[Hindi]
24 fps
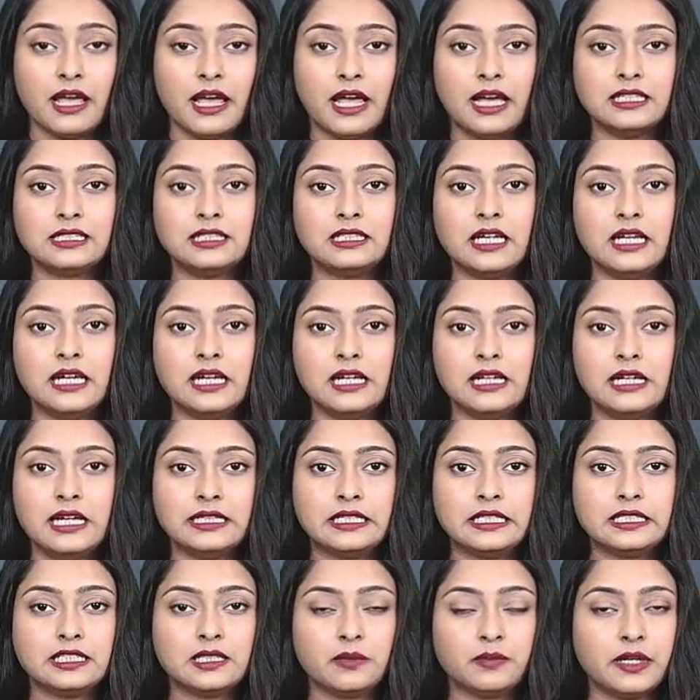ऐसे ही
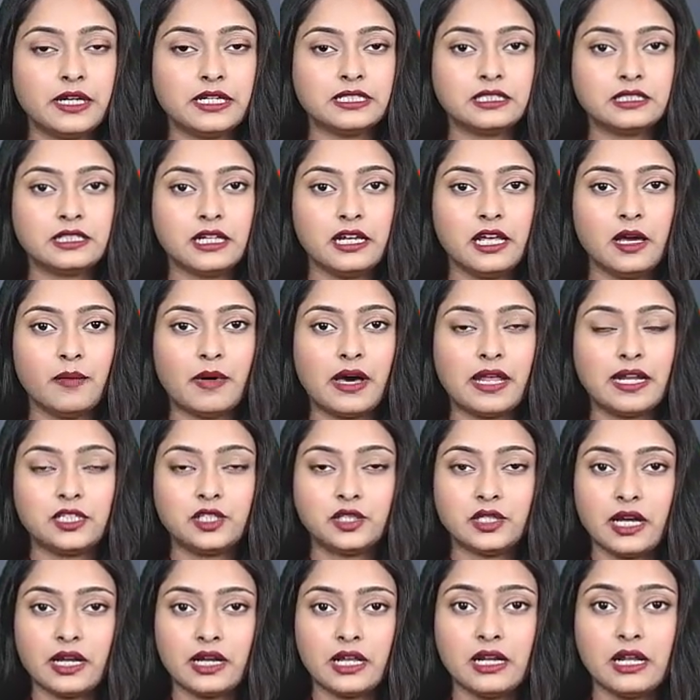लेटेस्ट अपडेट्स के लिए हमारे
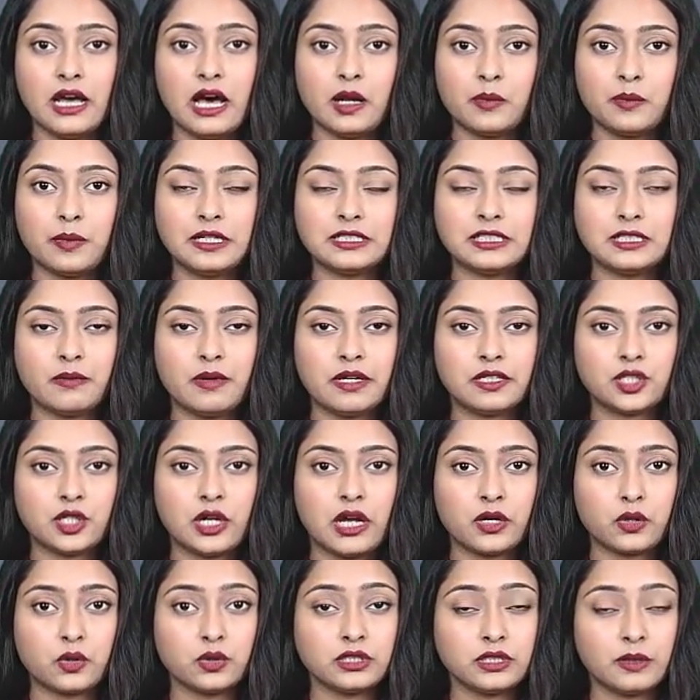चैनल आरपीएस
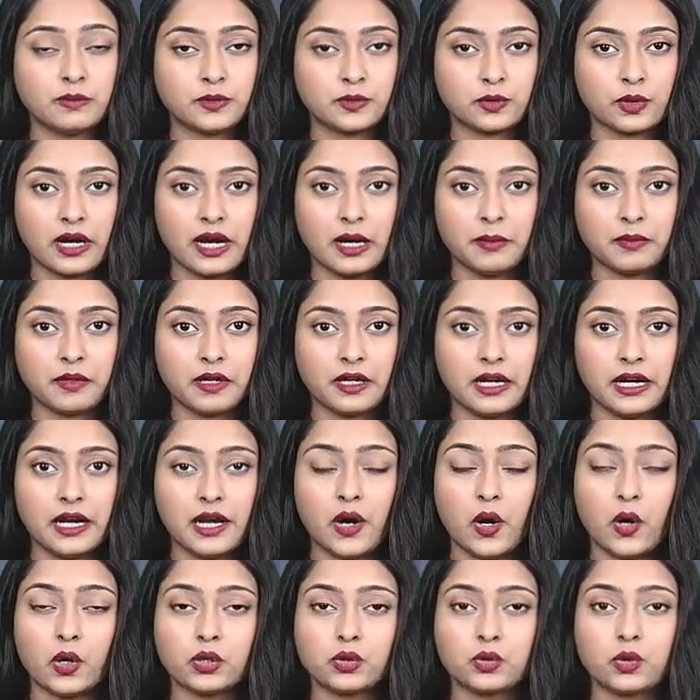समाचार को सब्सक्राइब करें
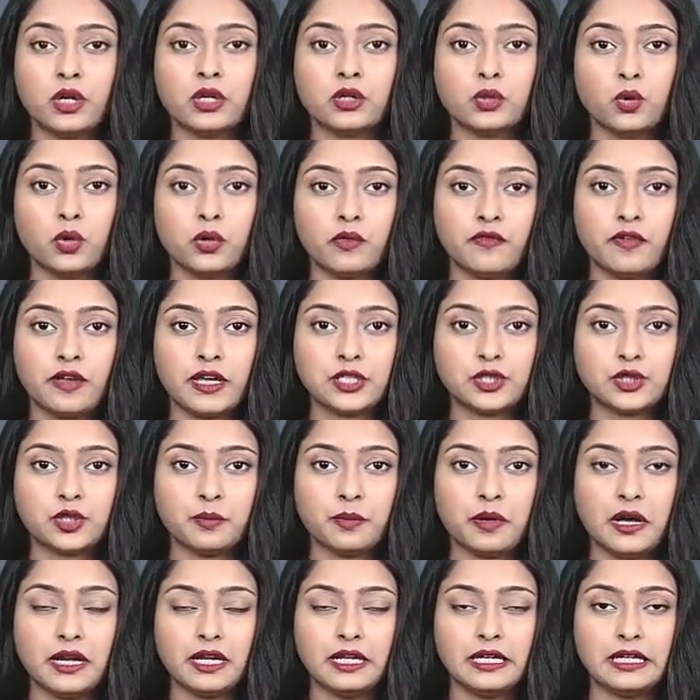और तुरंत नोटिफिकेशन
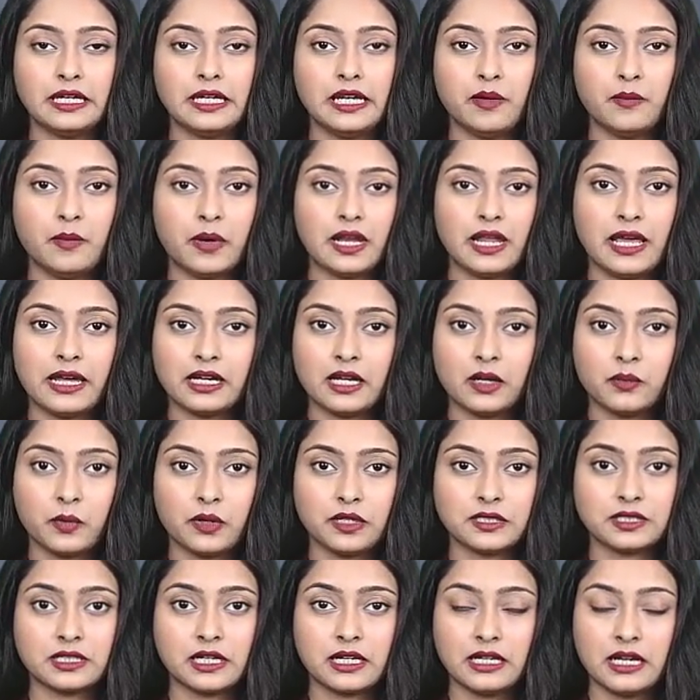पाने के लिए बेल आइकन
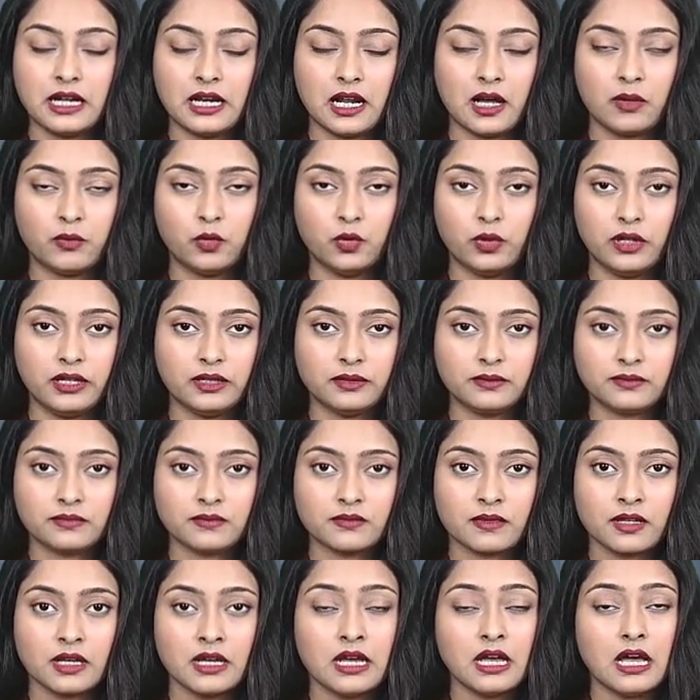प्रेस करना ना भूलें
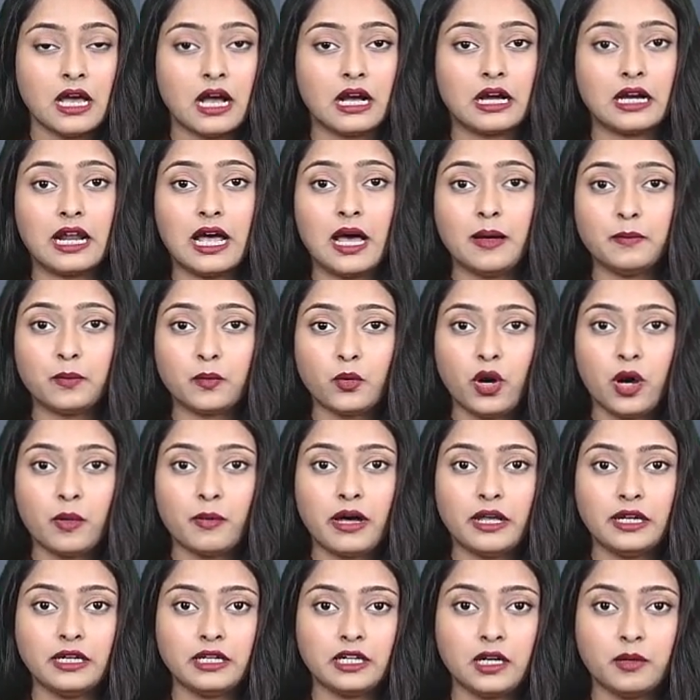अगर आपको
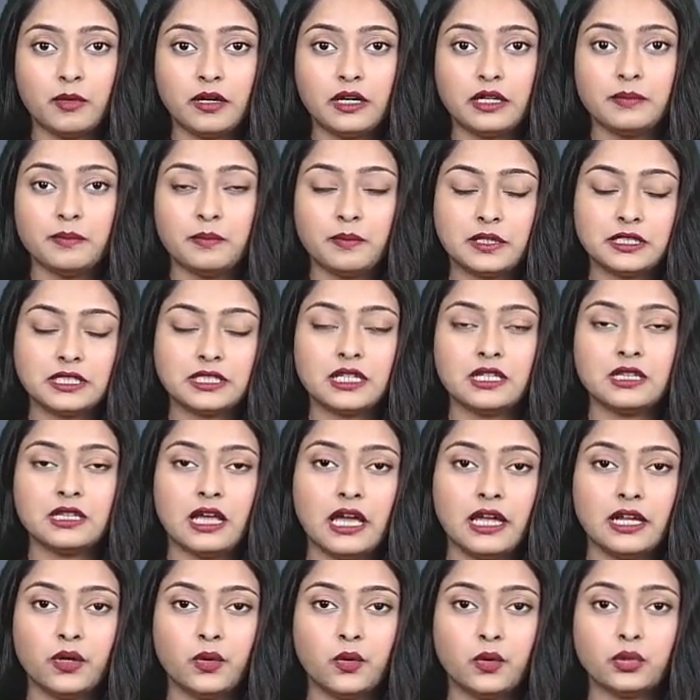हमारी खबर पसंद
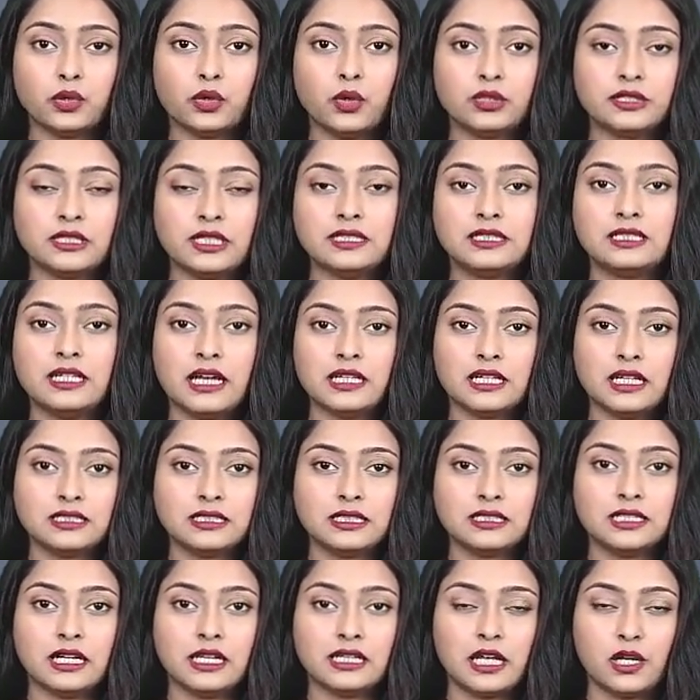आई हो तो इसे ज्यादा
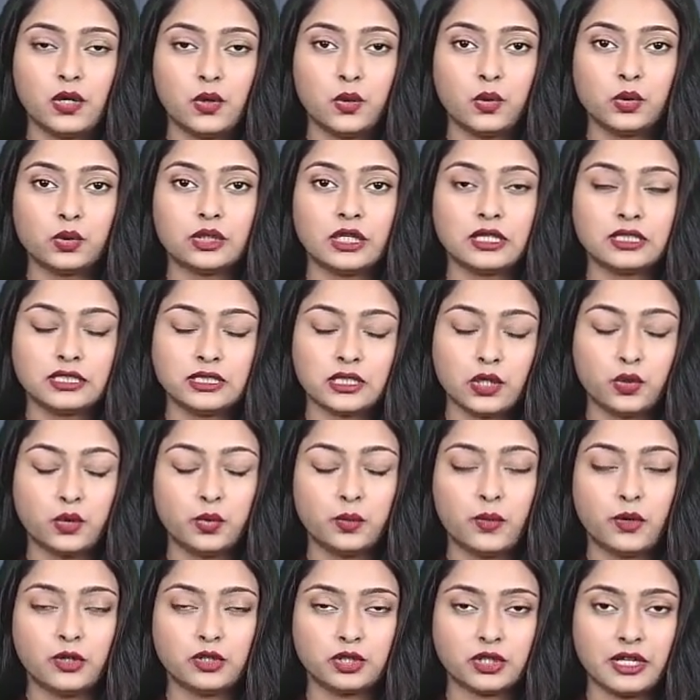से ज्यादा लोगों तक जरूर
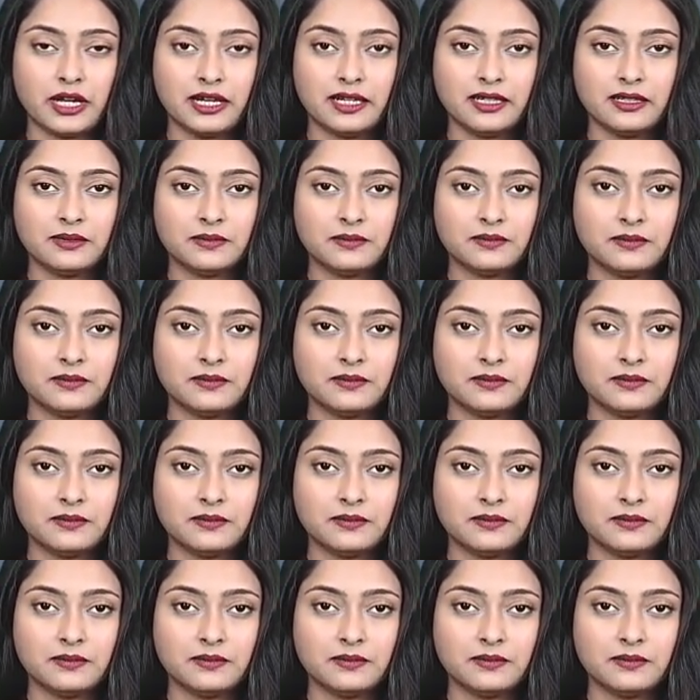पहुंचाएं